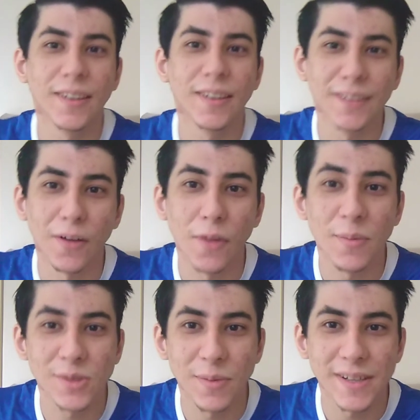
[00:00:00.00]
Então
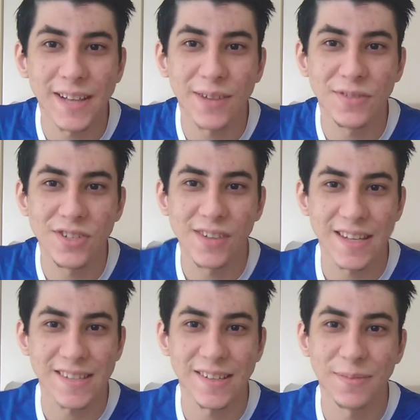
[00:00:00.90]
vamos começar o vídeo
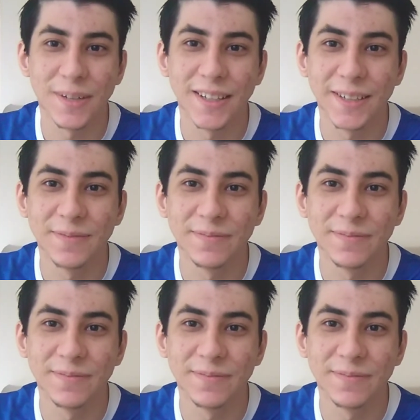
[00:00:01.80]
dessa semana.